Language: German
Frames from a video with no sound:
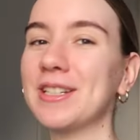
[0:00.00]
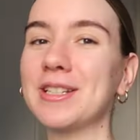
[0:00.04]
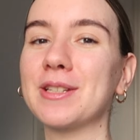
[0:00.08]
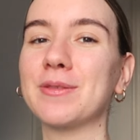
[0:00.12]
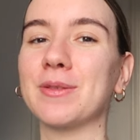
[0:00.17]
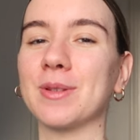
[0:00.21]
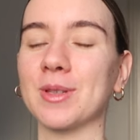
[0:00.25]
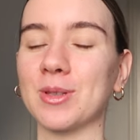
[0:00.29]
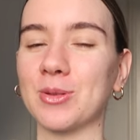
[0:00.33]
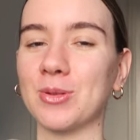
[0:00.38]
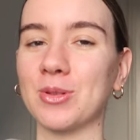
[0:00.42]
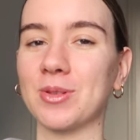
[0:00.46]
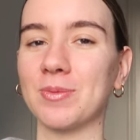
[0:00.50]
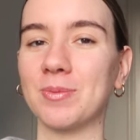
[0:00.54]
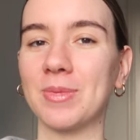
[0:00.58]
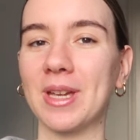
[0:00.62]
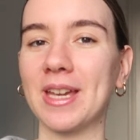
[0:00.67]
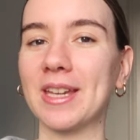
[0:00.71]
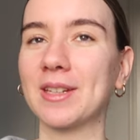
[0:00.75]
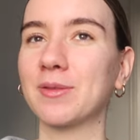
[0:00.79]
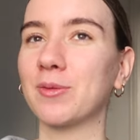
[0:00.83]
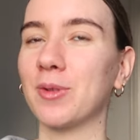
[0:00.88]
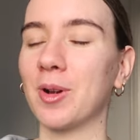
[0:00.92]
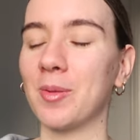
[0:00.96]
Die versüßen mir
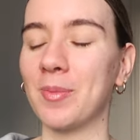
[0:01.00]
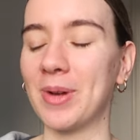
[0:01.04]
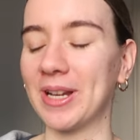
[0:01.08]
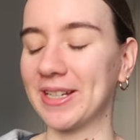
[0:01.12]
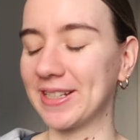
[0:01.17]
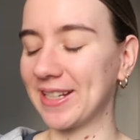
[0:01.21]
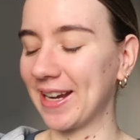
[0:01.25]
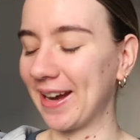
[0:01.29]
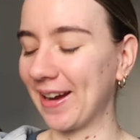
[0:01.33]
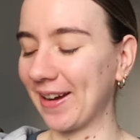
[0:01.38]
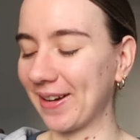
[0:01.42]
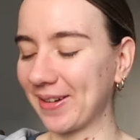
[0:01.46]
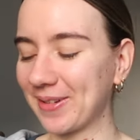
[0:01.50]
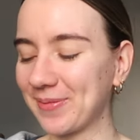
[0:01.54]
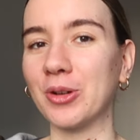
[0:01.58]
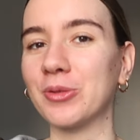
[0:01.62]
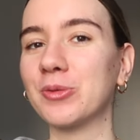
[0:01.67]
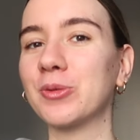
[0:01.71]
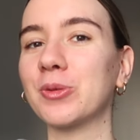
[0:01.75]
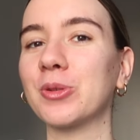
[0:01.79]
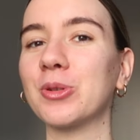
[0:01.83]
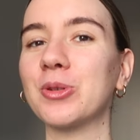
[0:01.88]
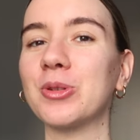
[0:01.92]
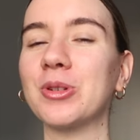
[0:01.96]
echt voll meinen Tag.
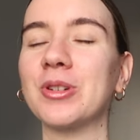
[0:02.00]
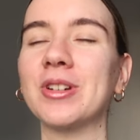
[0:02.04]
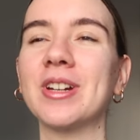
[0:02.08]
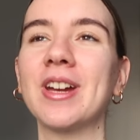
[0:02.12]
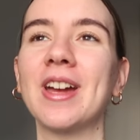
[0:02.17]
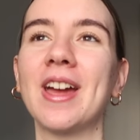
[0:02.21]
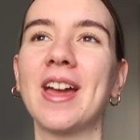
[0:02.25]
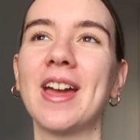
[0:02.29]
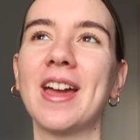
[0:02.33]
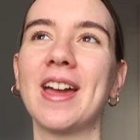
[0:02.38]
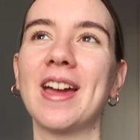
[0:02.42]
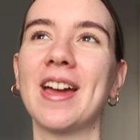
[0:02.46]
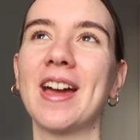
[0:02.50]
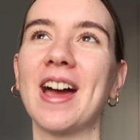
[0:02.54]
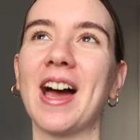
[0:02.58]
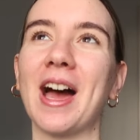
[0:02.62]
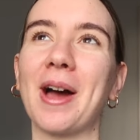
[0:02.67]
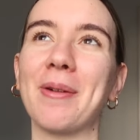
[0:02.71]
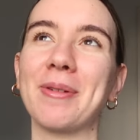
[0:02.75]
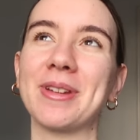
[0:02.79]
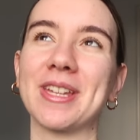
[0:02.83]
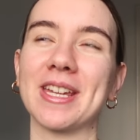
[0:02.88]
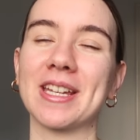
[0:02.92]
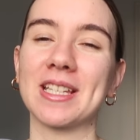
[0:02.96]
Heute früh
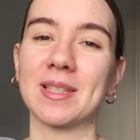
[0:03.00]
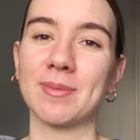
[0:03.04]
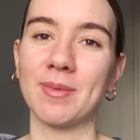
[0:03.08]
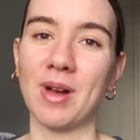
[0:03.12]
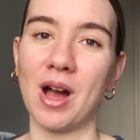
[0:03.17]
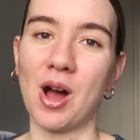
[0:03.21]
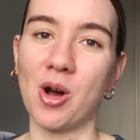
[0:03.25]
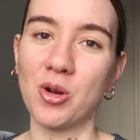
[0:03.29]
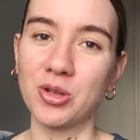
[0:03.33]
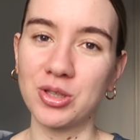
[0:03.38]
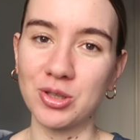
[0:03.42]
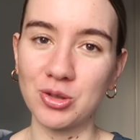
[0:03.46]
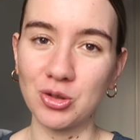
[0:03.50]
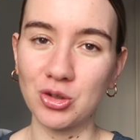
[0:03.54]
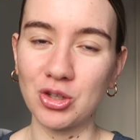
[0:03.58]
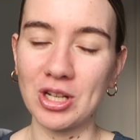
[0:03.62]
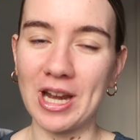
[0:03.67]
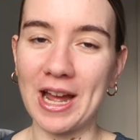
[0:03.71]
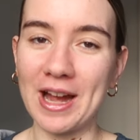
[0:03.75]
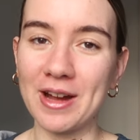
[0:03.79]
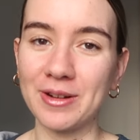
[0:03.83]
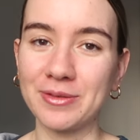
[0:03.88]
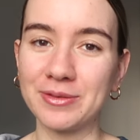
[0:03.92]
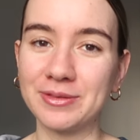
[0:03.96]
habe ich erstmal
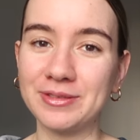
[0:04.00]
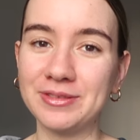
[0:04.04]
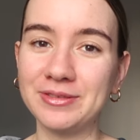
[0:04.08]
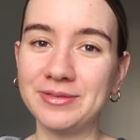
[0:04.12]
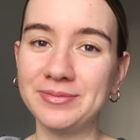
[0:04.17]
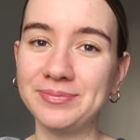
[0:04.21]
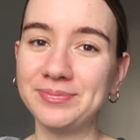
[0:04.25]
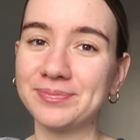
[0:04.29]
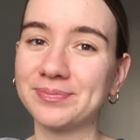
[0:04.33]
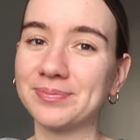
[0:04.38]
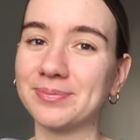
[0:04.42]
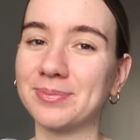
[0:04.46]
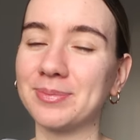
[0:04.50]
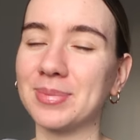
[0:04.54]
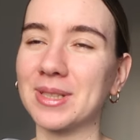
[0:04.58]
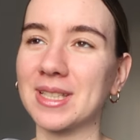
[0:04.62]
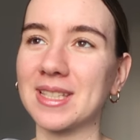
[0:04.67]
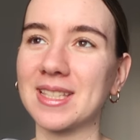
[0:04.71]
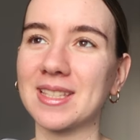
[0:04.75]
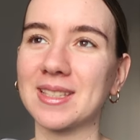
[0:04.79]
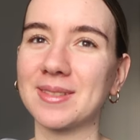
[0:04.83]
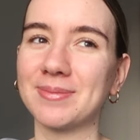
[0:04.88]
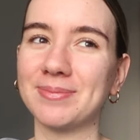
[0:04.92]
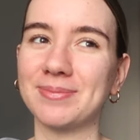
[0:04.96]
ausgeschlafen.
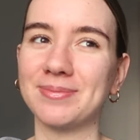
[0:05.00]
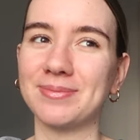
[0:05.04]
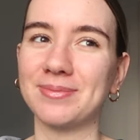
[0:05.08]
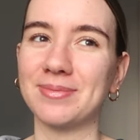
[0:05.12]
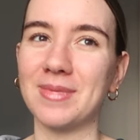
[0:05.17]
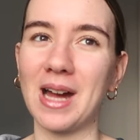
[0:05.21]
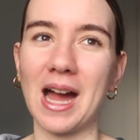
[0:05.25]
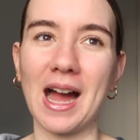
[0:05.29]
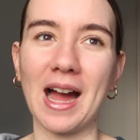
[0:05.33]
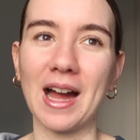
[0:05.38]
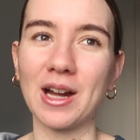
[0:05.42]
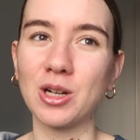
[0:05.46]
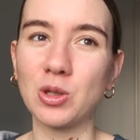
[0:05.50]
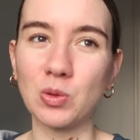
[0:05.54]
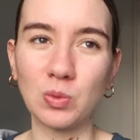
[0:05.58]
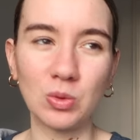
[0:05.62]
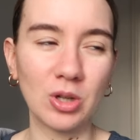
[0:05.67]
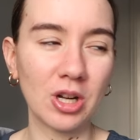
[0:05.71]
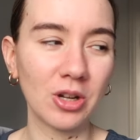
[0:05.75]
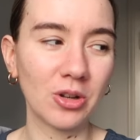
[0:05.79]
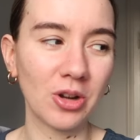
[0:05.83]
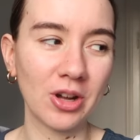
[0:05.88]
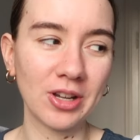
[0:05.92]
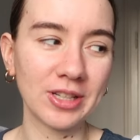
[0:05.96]
Bis 8
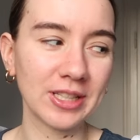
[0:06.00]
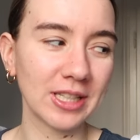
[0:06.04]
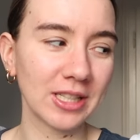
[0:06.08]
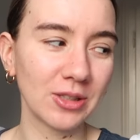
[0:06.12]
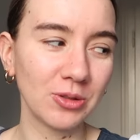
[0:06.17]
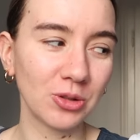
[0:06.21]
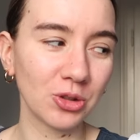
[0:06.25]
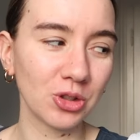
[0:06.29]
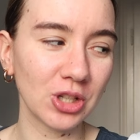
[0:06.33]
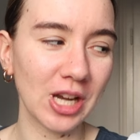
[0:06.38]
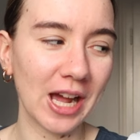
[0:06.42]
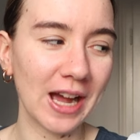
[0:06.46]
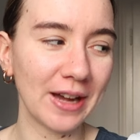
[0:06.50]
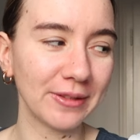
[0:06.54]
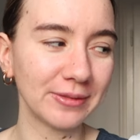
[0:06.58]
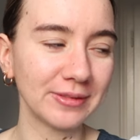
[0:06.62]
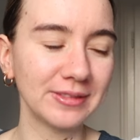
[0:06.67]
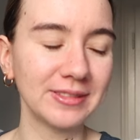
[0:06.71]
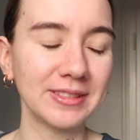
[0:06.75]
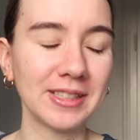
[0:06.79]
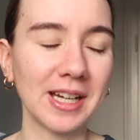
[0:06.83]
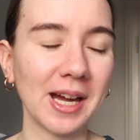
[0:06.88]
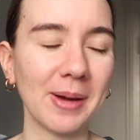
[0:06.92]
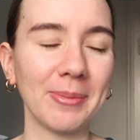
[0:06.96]
Uhr konnte ich nur
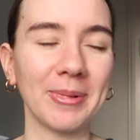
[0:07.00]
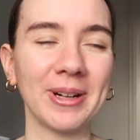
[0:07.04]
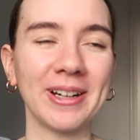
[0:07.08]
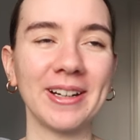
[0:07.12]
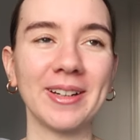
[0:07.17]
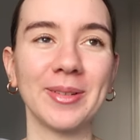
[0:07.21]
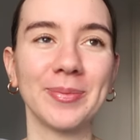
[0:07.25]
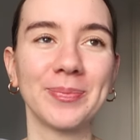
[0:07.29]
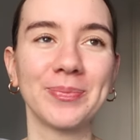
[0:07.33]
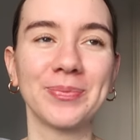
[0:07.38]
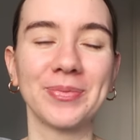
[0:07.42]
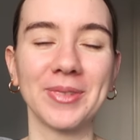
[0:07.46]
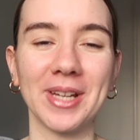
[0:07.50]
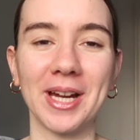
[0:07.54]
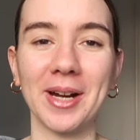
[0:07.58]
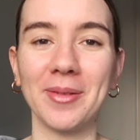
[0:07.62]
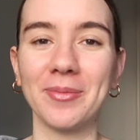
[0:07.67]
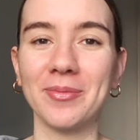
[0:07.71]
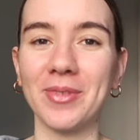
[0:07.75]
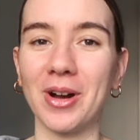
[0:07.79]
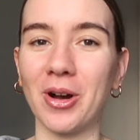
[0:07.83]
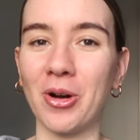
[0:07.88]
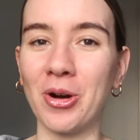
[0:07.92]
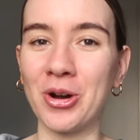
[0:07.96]
schlafen, aber
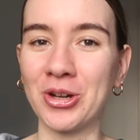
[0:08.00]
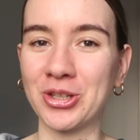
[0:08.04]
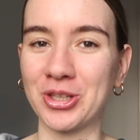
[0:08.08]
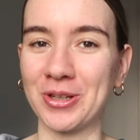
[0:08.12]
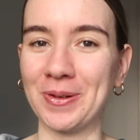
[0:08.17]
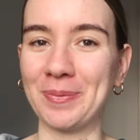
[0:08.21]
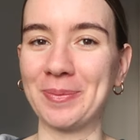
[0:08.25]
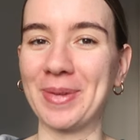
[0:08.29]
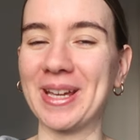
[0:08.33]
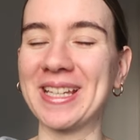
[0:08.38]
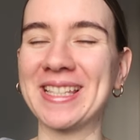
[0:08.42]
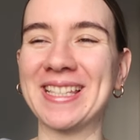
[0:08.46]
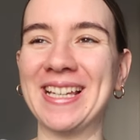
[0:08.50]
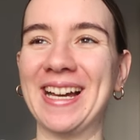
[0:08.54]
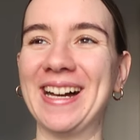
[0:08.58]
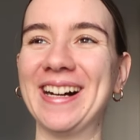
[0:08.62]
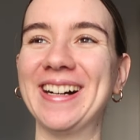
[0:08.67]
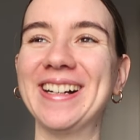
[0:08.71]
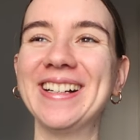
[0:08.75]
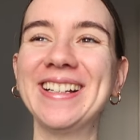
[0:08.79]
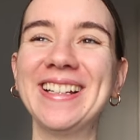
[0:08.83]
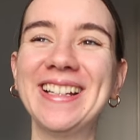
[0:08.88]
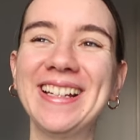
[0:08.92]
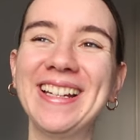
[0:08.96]
ja, war auch schon
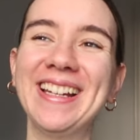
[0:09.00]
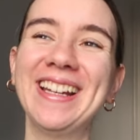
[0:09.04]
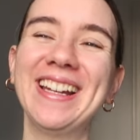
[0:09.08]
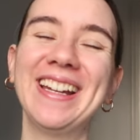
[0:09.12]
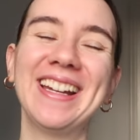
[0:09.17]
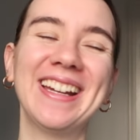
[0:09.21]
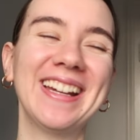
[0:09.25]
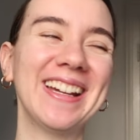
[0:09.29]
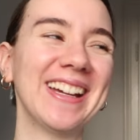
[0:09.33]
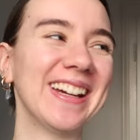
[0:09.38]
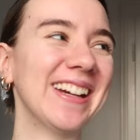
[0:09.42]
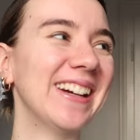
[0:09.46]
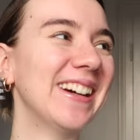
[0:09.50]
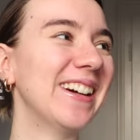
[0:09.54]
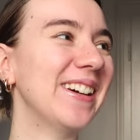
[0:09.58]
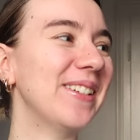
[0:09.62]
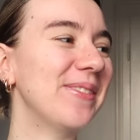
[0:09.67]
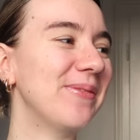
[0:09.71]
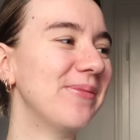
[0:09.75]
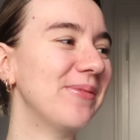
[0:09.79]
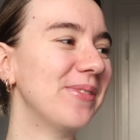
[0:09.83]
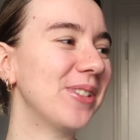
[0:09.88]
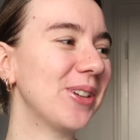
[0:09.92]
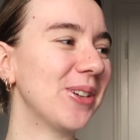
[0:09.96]
besser.
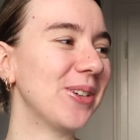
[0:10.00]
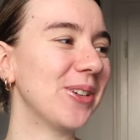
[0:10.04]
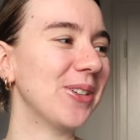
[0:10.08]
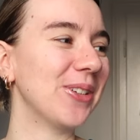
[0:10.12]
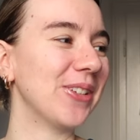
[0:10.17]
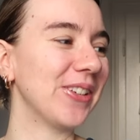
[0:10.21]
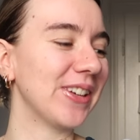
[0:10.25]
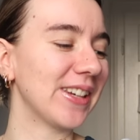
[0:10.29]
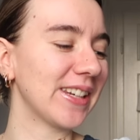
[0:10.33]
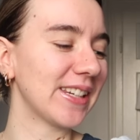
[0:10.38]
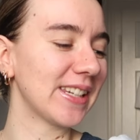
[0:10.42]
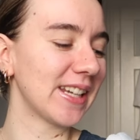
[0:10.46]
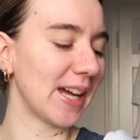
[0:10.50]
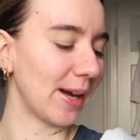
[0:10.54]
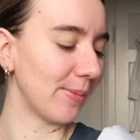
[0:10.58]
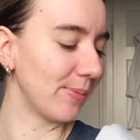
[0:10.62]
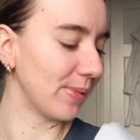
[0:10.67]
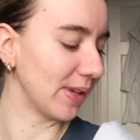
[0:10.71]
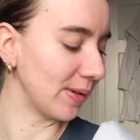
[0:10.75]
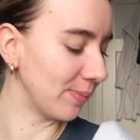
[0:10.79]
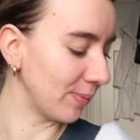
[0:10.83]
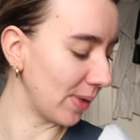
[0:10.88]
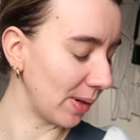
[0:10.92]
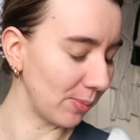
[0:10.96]
Ähm, und
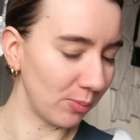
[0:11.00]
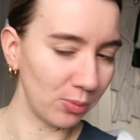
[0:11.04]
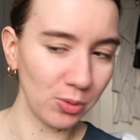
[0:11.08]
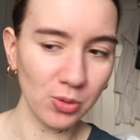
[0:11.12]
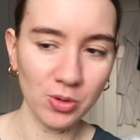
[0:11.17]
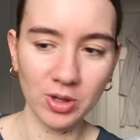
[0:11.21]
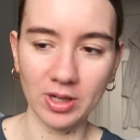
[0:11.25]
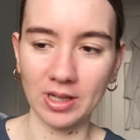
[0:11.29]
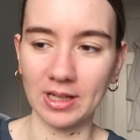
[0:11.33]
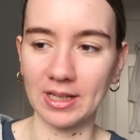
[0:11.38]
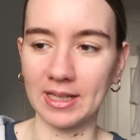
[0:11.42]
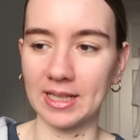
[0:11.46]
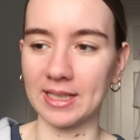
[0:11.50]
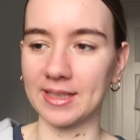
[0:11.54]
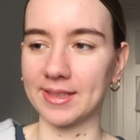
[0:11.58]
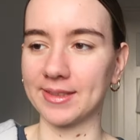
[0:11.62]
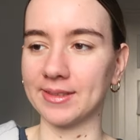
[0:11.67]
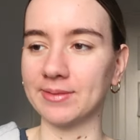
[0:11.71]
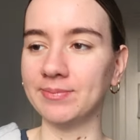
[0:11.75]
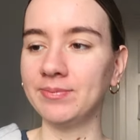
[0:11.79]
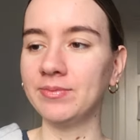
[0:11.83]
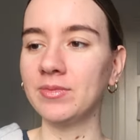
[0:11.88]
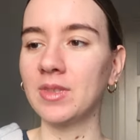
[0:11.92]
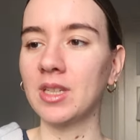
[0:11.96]
habe in meinem Buch
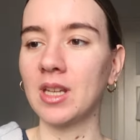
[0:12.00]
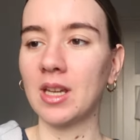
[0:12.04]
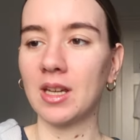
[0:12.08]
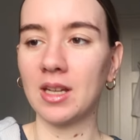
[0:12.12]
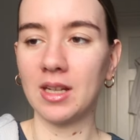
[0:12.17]
gelesen.